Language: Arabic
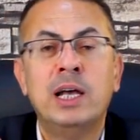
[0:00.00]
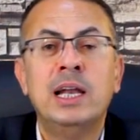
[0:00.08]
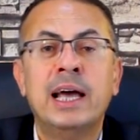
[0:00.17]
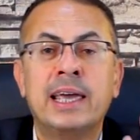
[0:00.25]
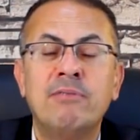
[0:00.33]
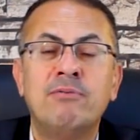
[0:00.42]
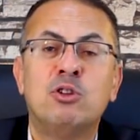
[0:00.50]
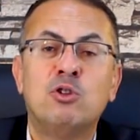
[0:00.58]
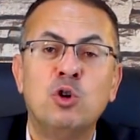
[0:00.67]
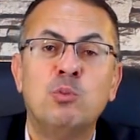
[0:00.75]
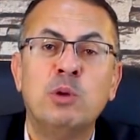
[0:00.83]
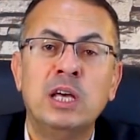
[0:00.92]
هيلاقي كفه
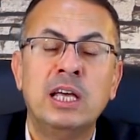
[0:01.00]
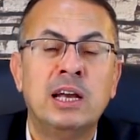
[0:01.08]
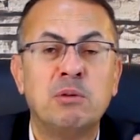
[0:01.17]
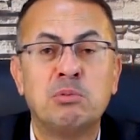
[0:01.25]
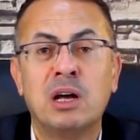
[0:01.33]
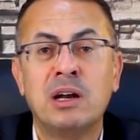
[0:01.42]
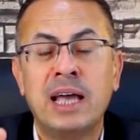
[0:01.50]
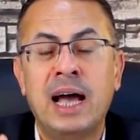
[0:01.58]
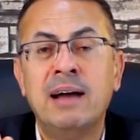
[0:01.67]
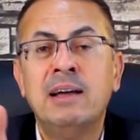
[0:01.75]
الام هي اللي بترجع